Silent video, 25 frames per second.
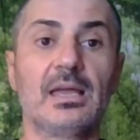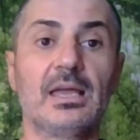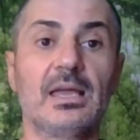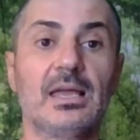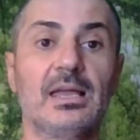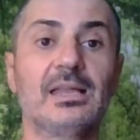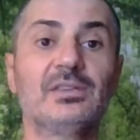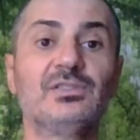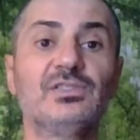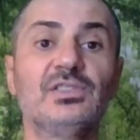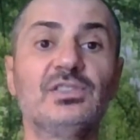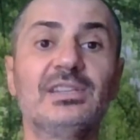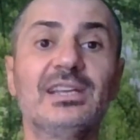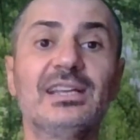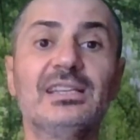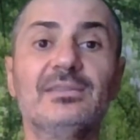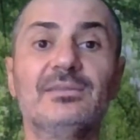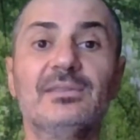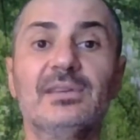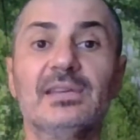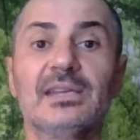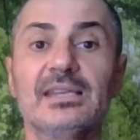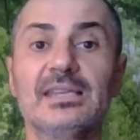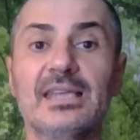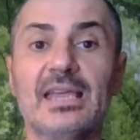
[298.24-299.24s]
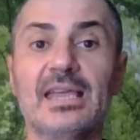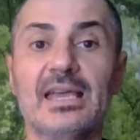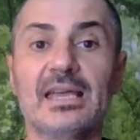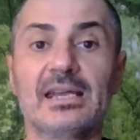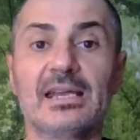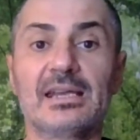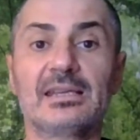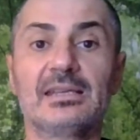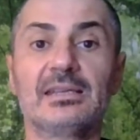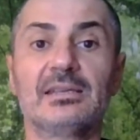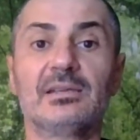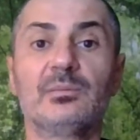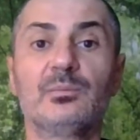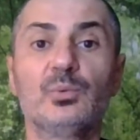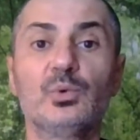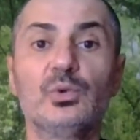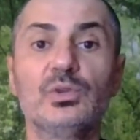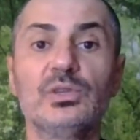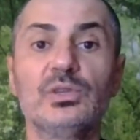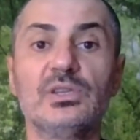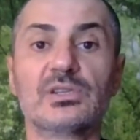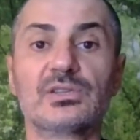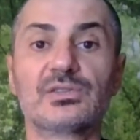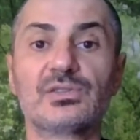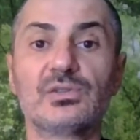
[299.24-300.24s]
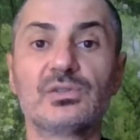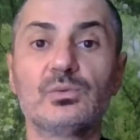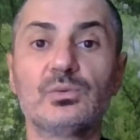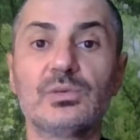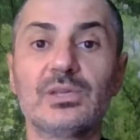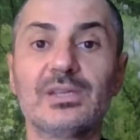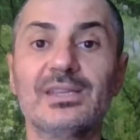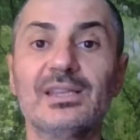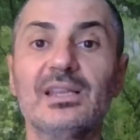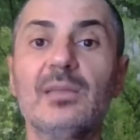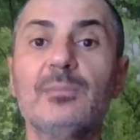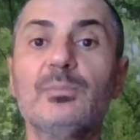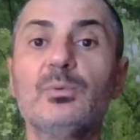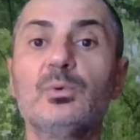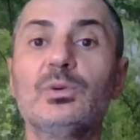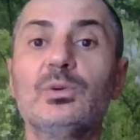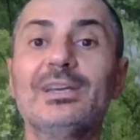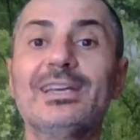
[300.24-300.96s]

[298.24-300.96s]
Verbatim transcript: La città di Verrières può dirsi una delle più